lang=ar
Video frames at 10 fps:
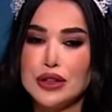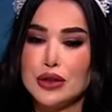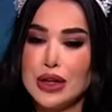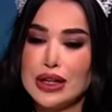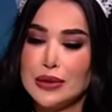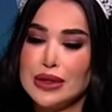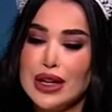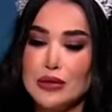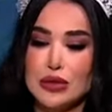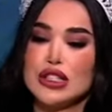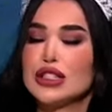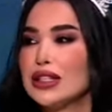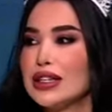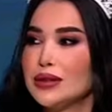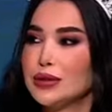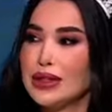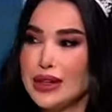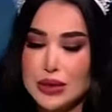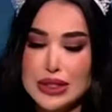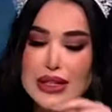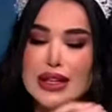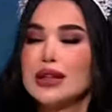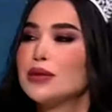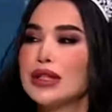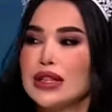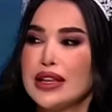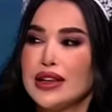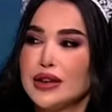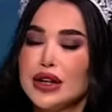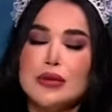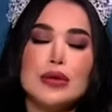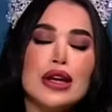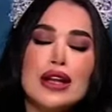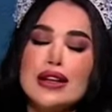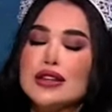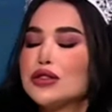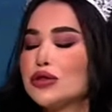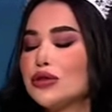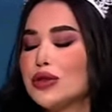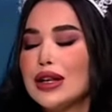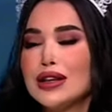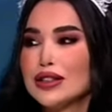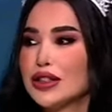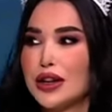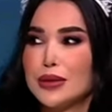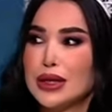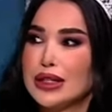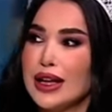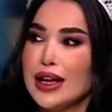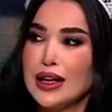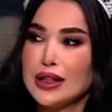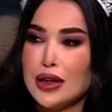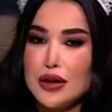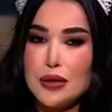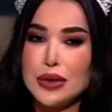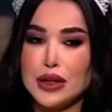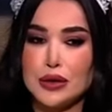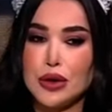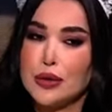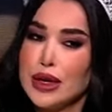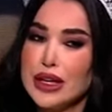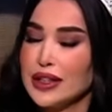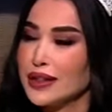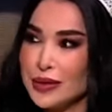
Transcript: إنه نحن بنضل مصرين لنوصل للي بدنا إياه رغم كل الظروف وكل الصعوبات لوين بدنا نروح باقيين